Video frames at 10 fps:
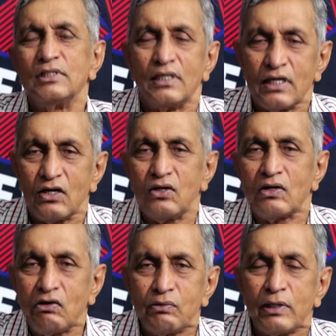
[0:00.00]
ఈ ఎన్నికల్లో
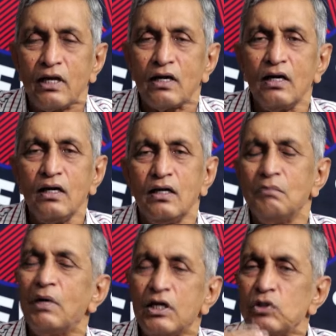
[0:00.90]
గెలవడం ఎట్లాగా
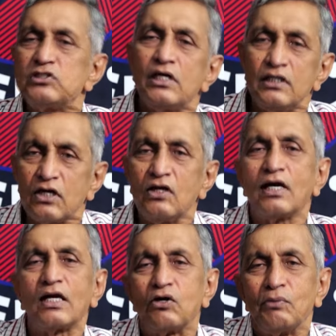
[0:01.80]
మళ్ళీ వచ్చే ఎన్నికల్లో
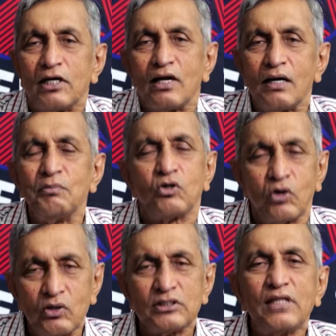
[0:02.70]
గెలవడం ఎట్లాగా మన
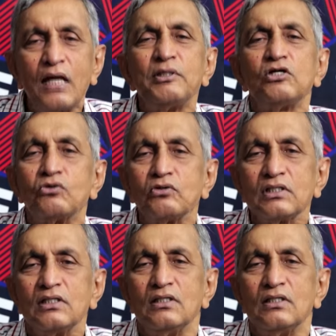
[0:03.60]
గొడవ అంతా దాని మీదే ఉంటుంది